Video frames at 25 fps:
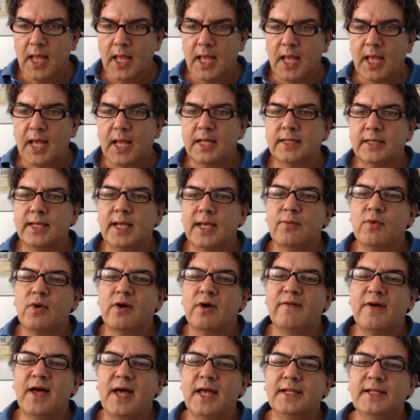
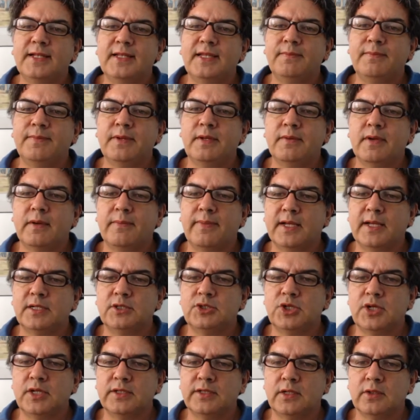Andiamo avanti, prima
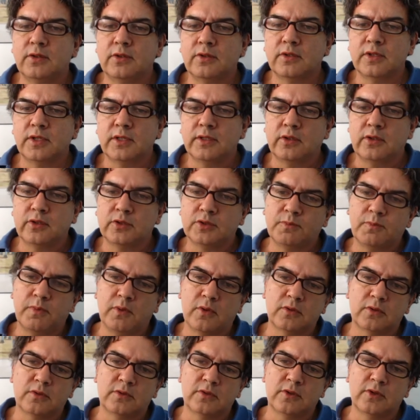pagina del Corriere dello
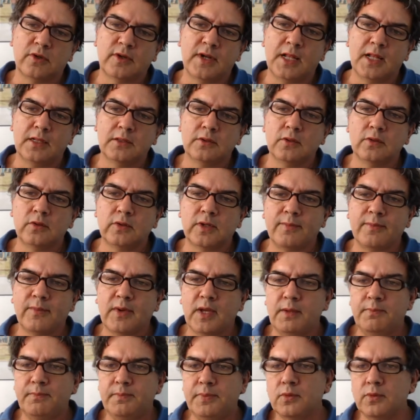Sport, Ronaldo ora
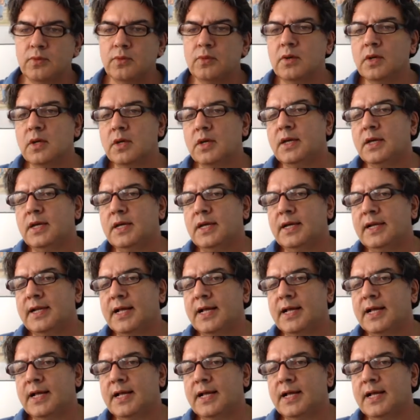mai più, in